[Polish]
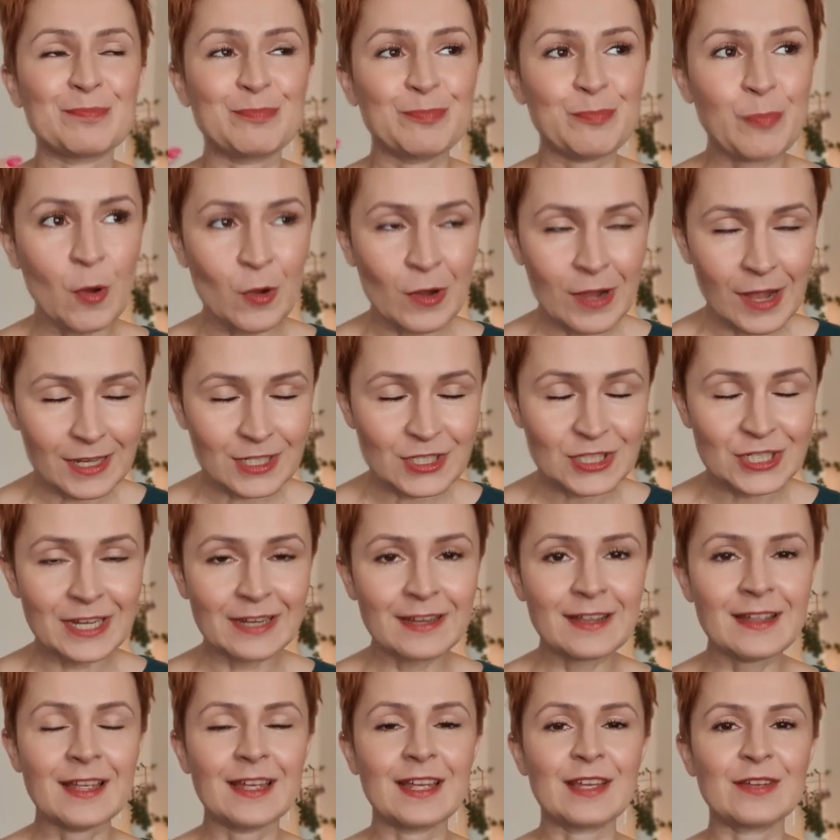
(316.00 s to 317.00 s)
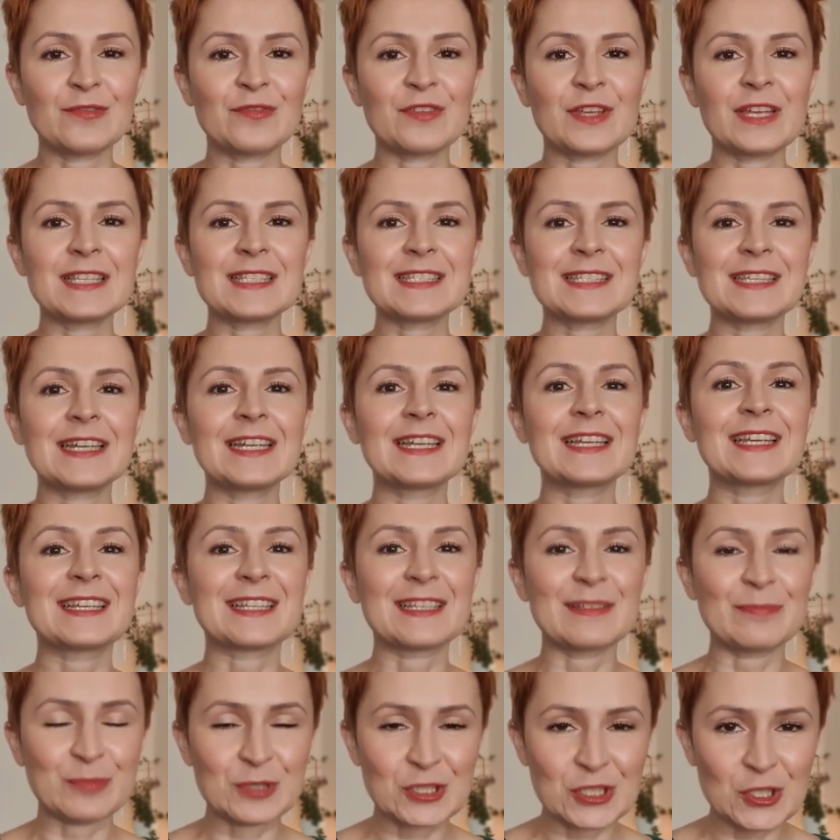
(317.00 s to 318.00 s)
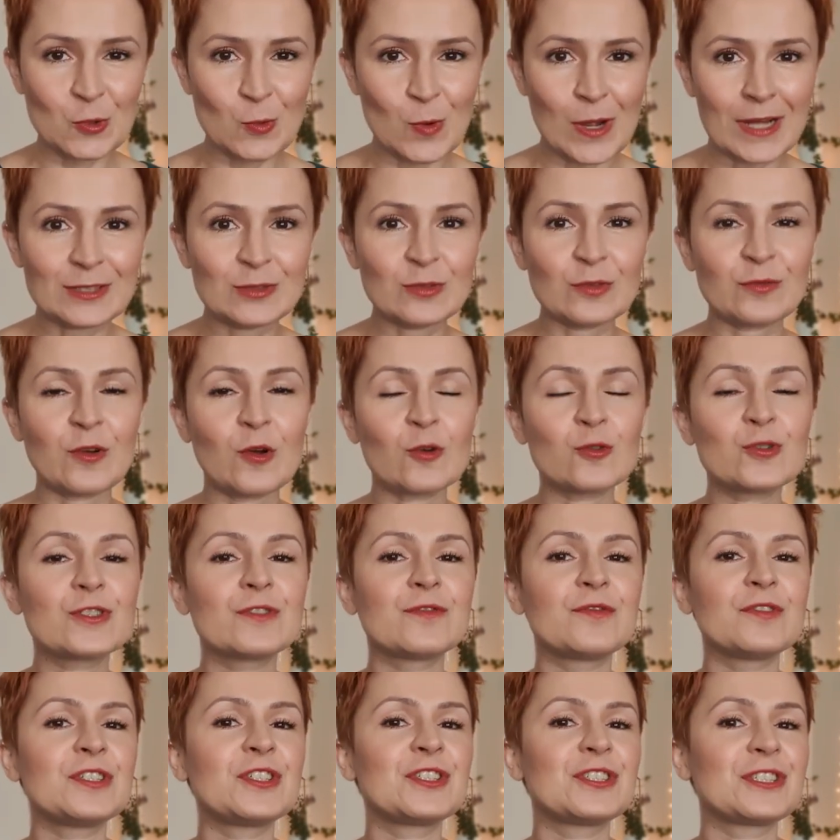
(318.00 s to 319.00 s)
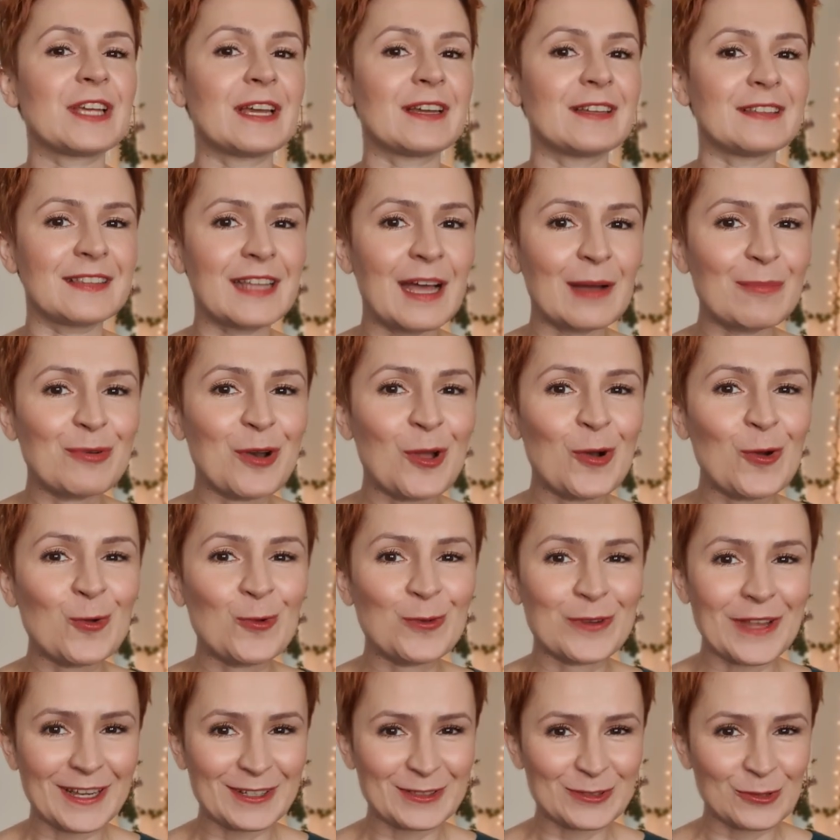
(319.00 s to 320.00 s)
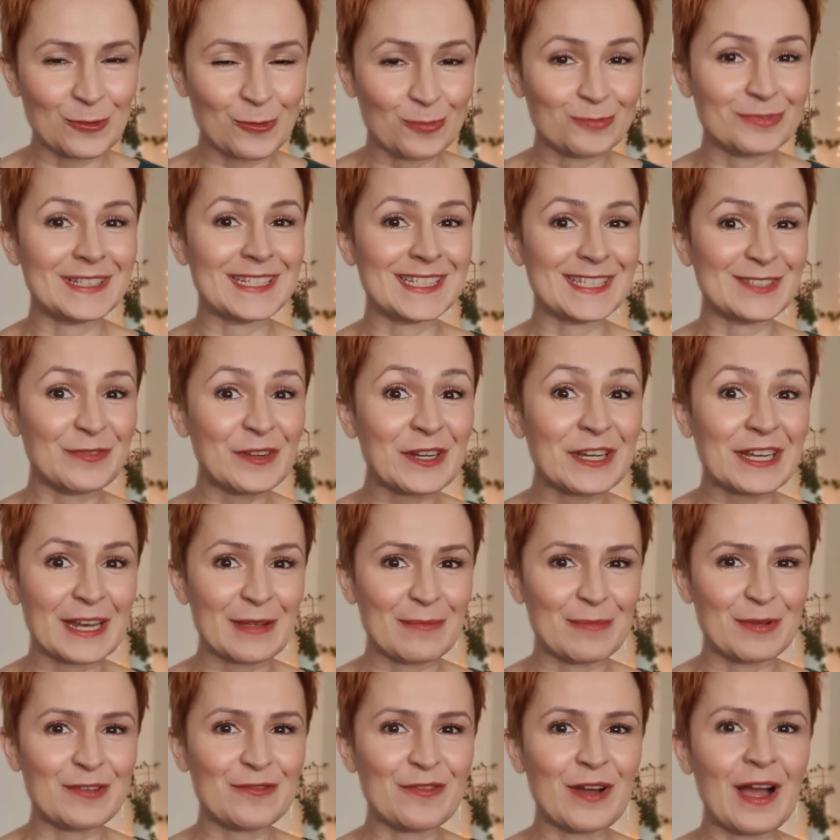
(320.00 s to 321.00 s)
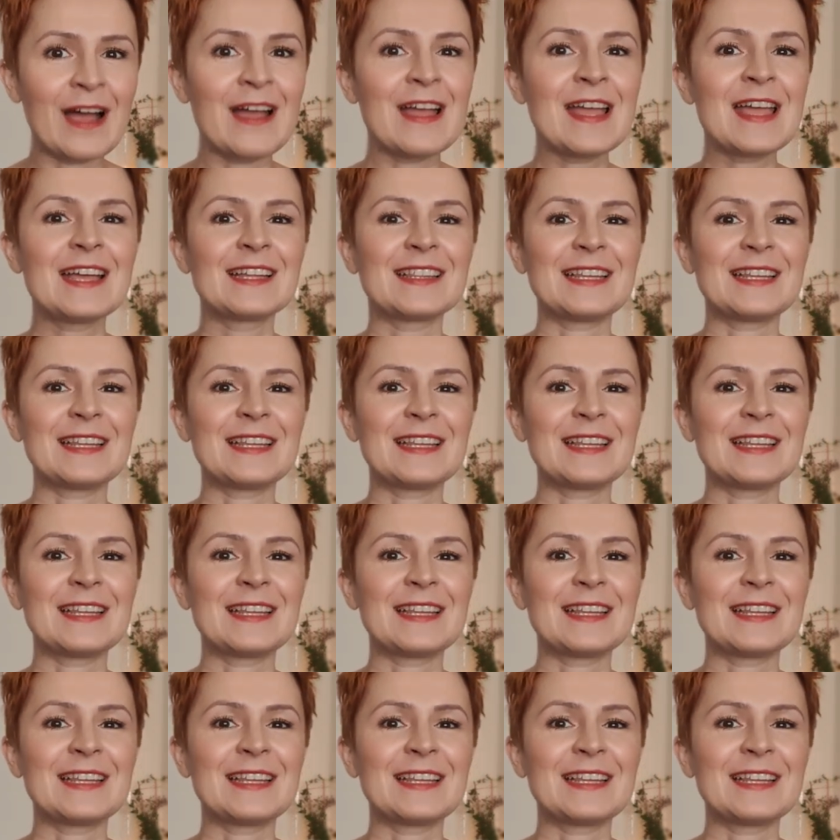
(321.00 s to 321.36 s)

Pokażę więcej przykładów oczywiście na blogu, jak to u mnie zwykle bywa.